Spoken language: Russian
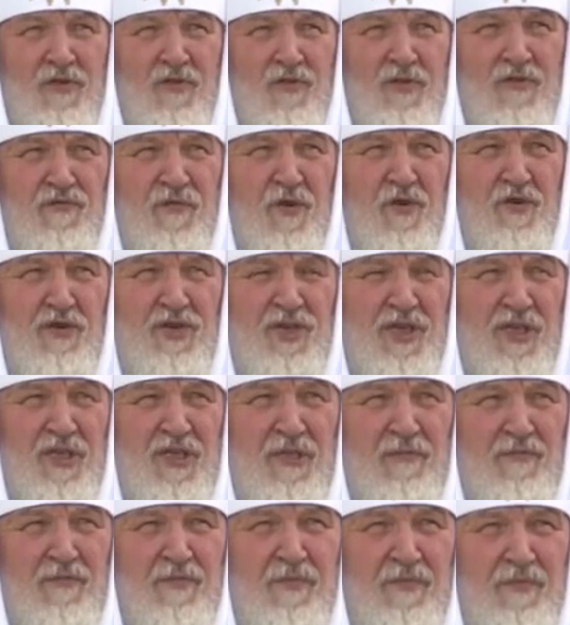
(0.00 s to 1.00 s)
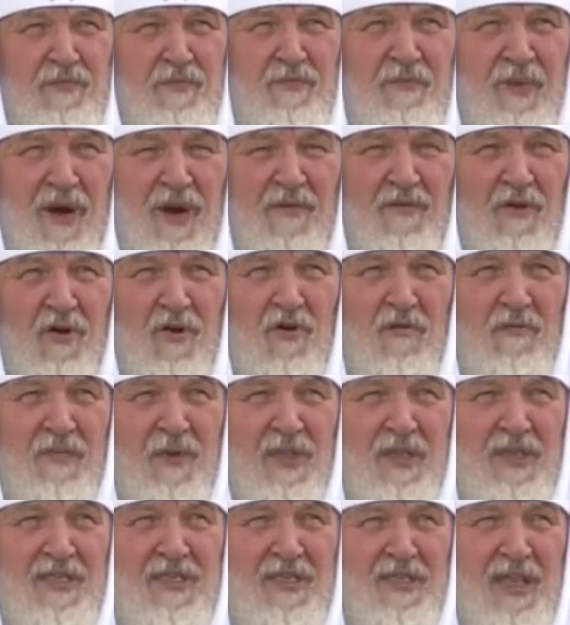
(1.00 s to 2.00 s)
всю свою жизнь провел в
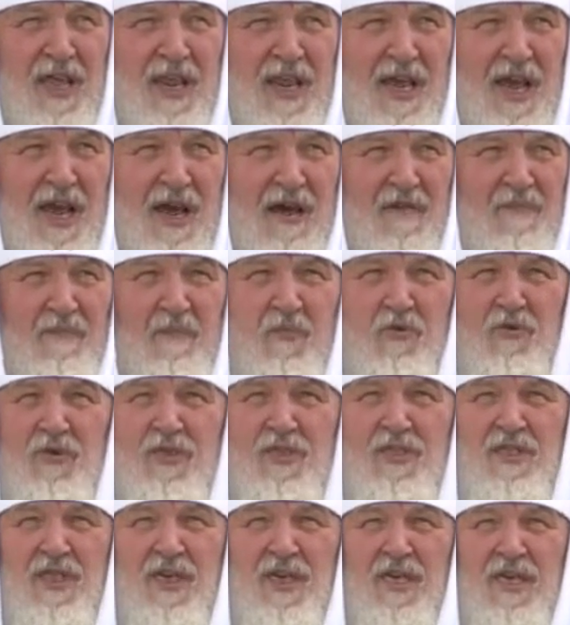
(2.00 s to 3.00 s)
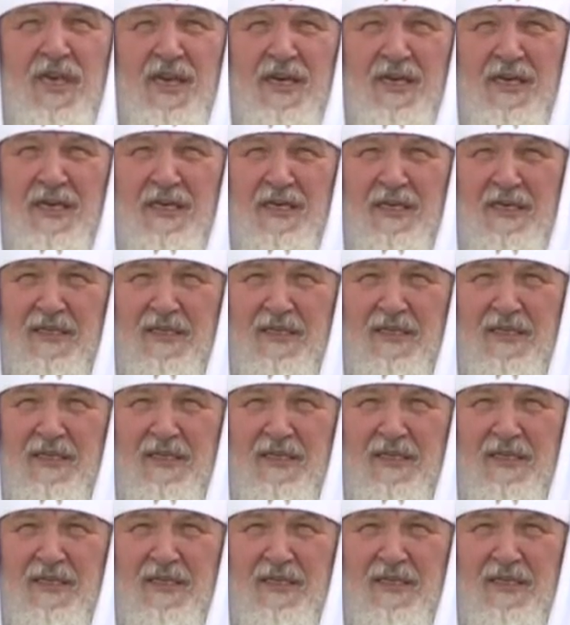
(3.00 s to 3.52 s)
монастырях, пустынях,